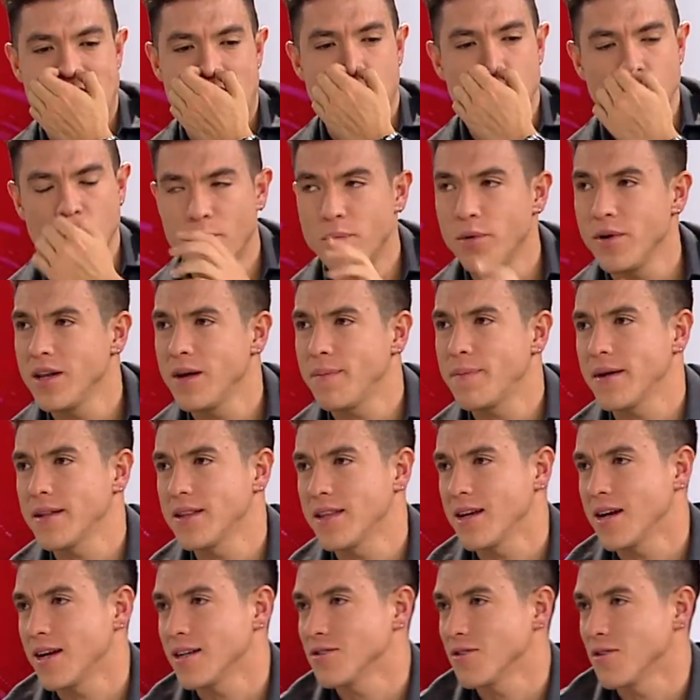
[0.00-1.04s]
Uno puede ir a
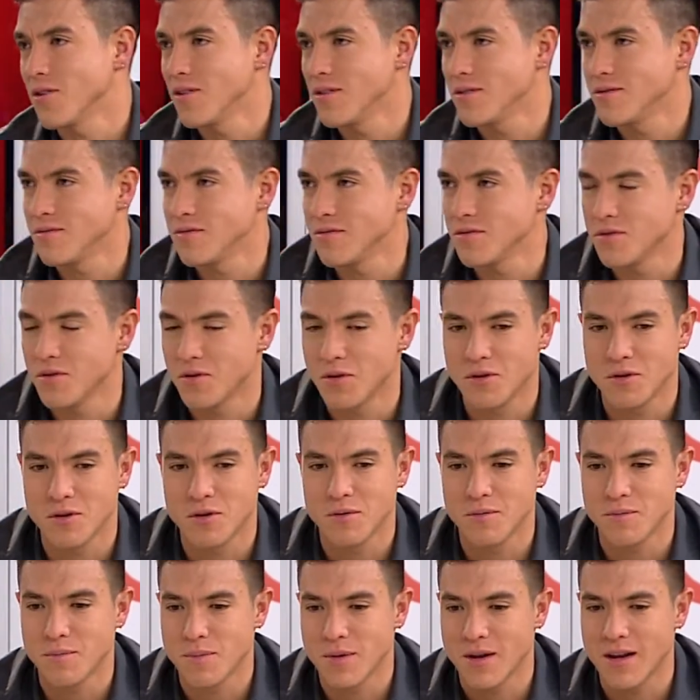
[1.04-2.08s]
practicar solo,
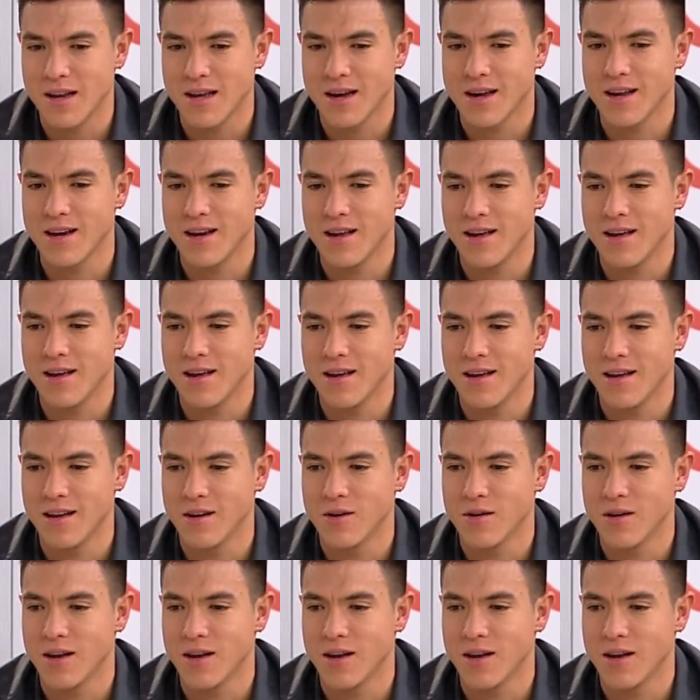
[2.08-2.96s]
solo porque la, la,